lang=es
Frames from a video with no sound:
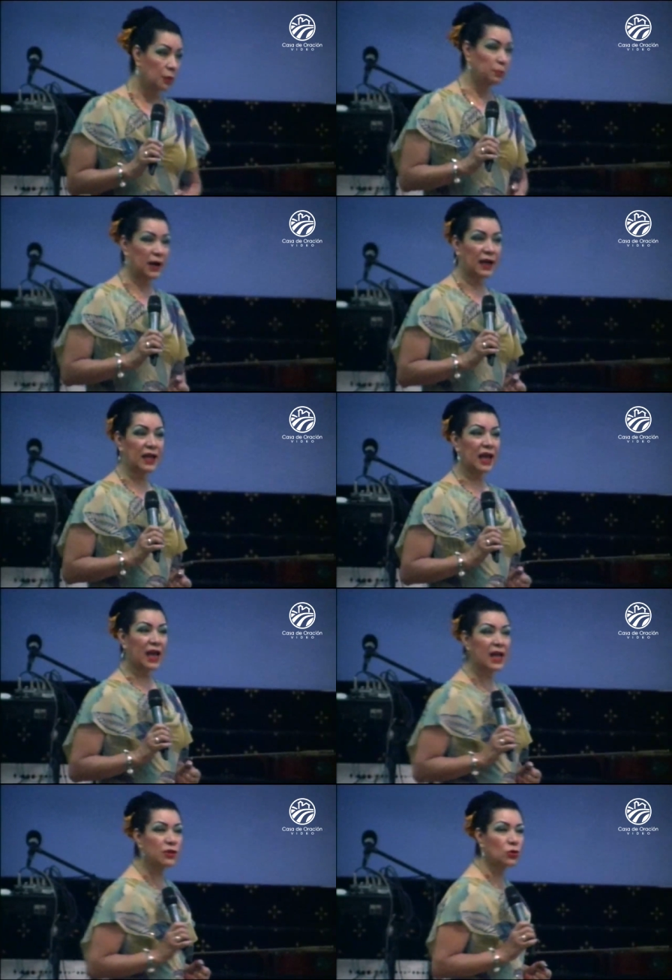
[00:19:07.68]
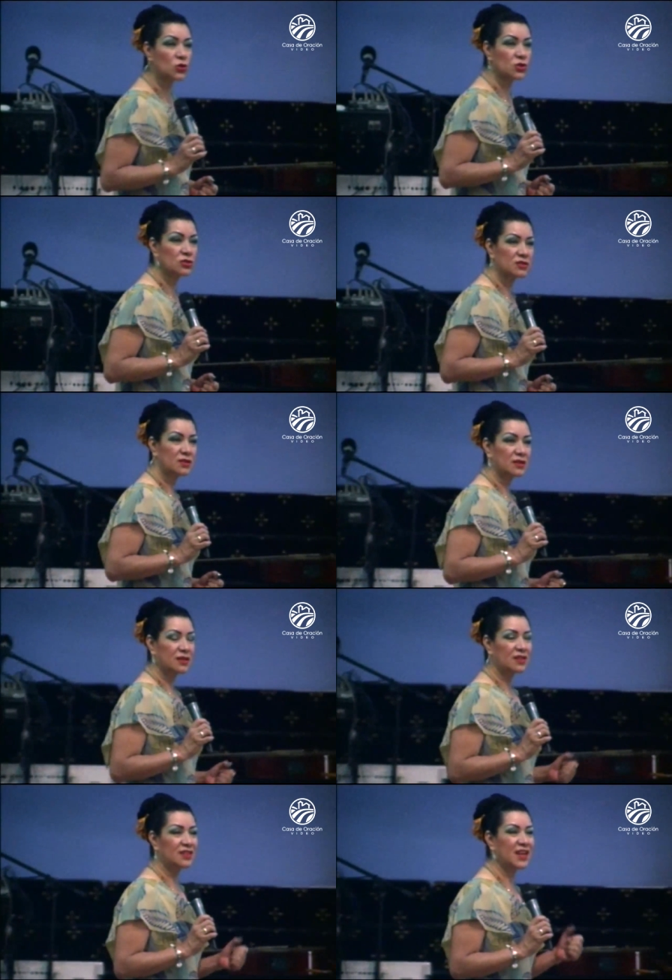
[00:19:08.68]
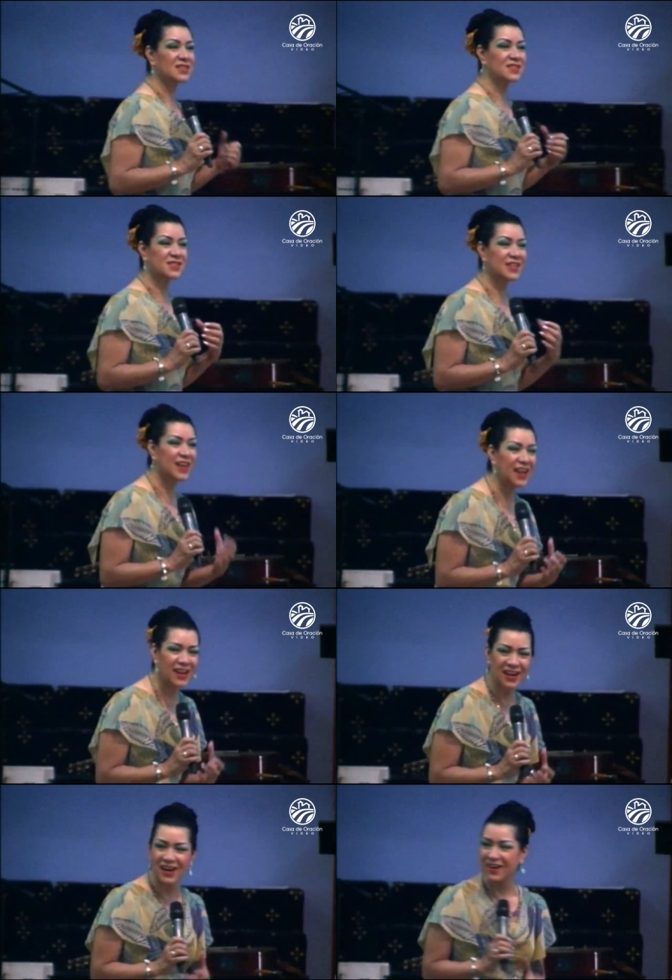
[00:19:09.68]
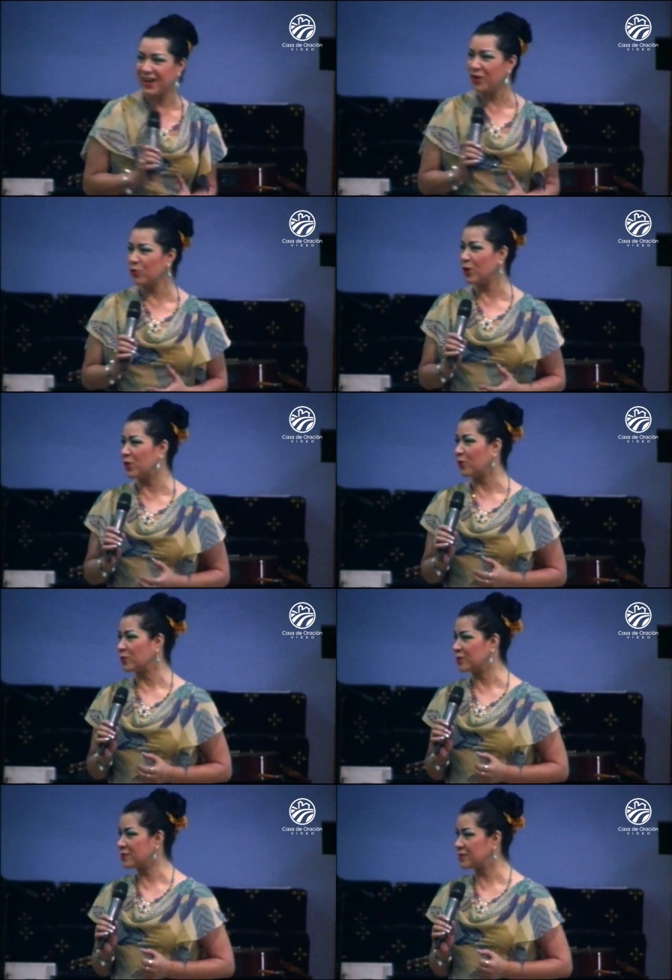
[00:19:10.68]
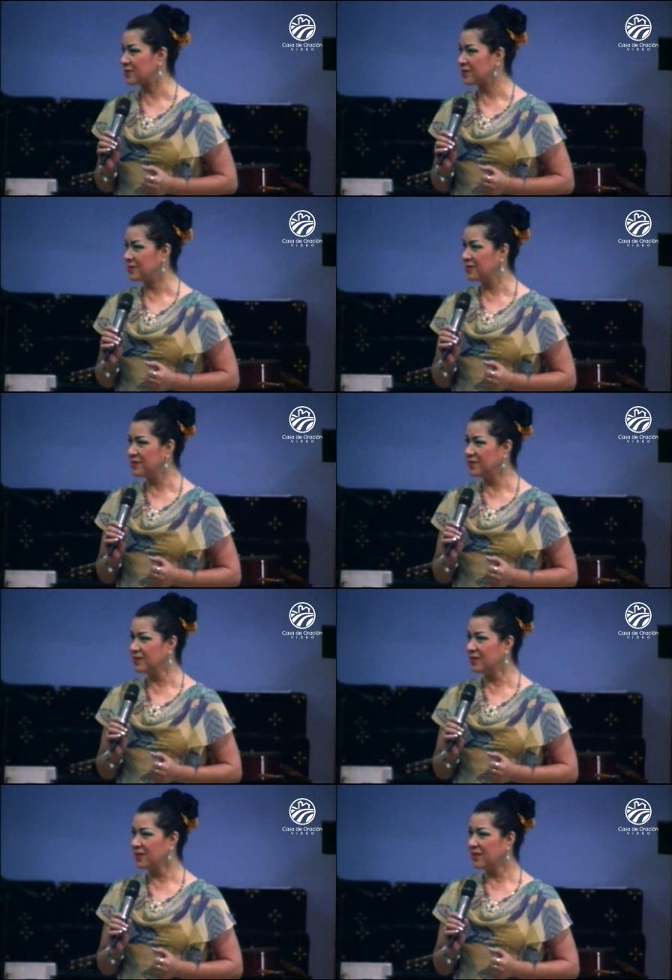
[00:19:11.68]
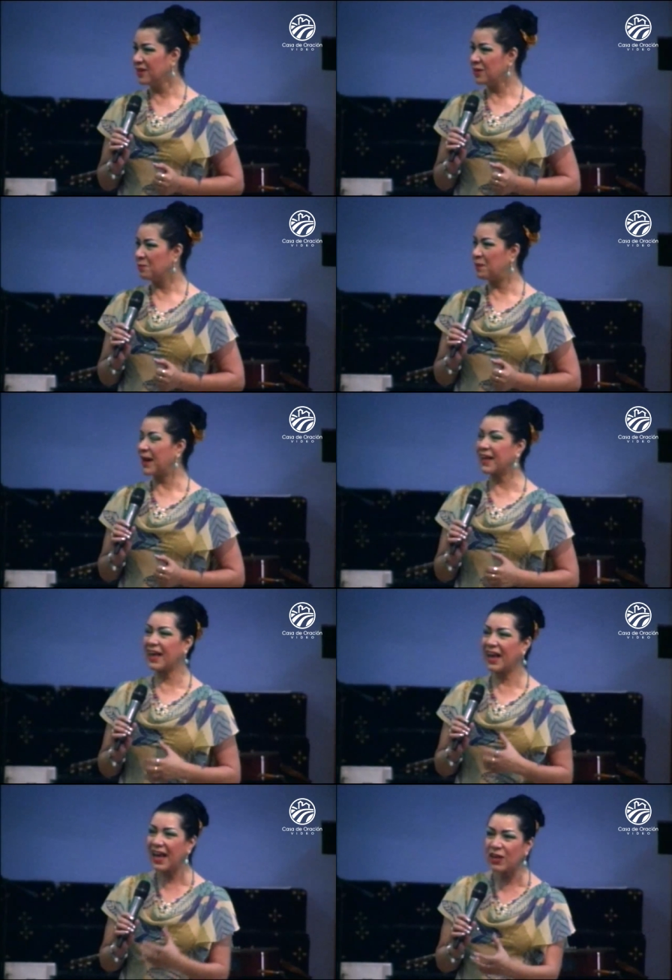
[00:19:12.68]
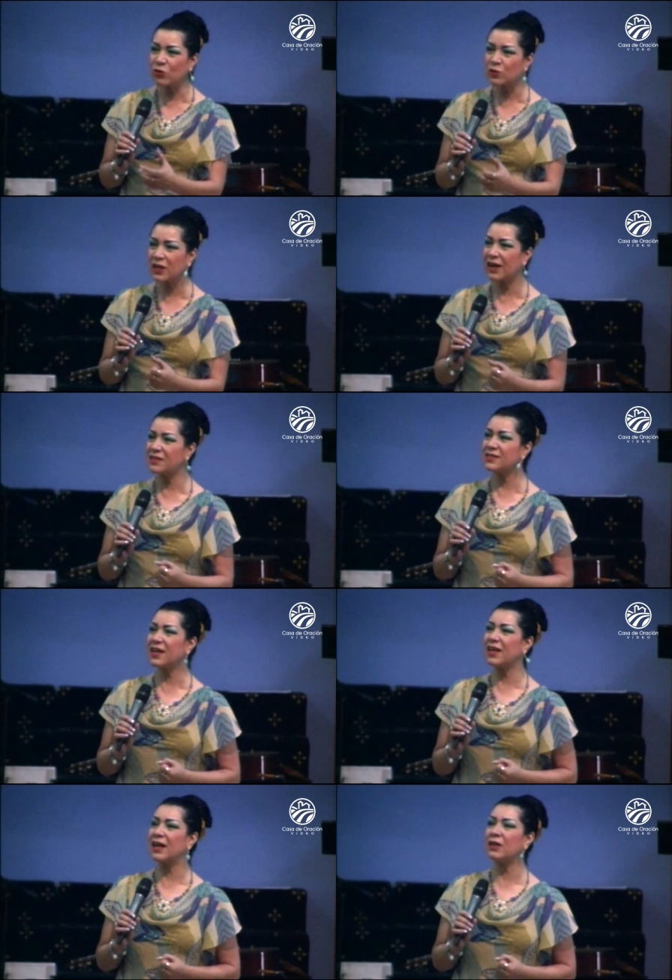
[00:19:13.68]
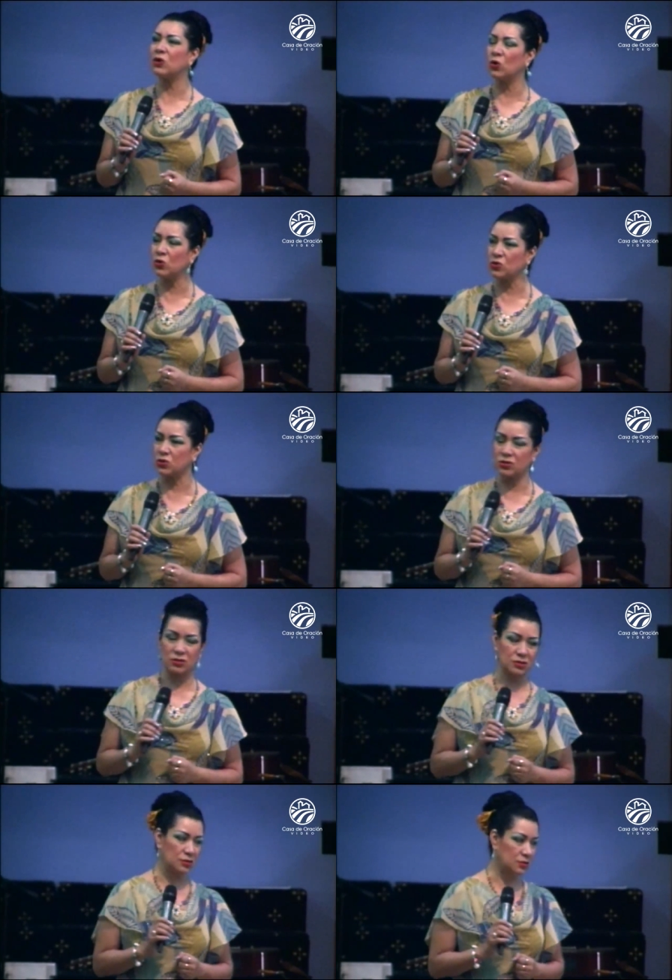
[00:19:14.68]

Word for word: para que ellos deseen el reino de Dios para que ellos quieran seguir a Dios.